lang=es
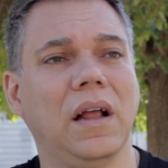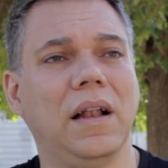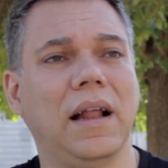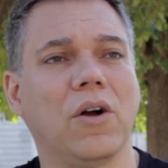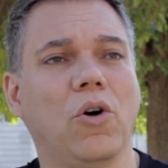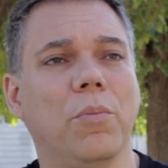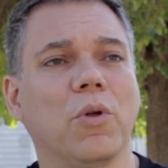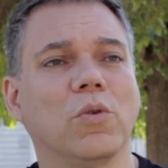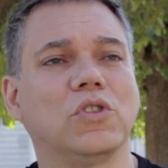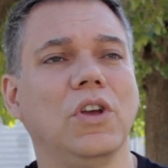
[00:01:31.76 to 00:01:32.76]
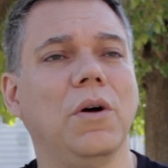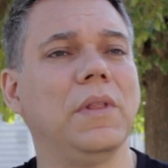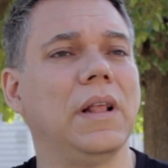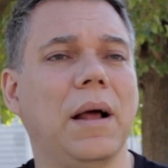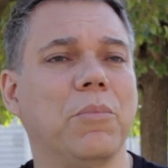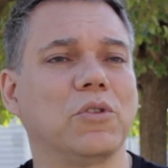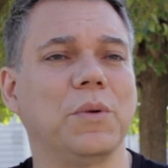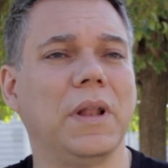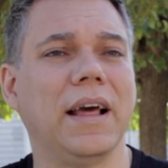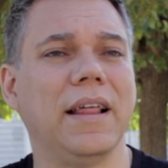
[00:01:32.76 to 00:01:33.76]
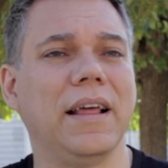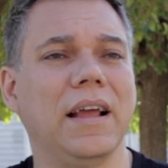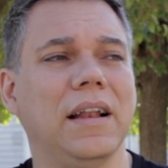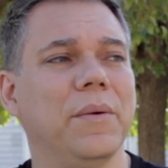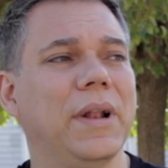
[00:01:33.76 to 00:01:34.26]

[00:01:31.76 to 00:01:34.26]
la coproducción de la posibilidad de en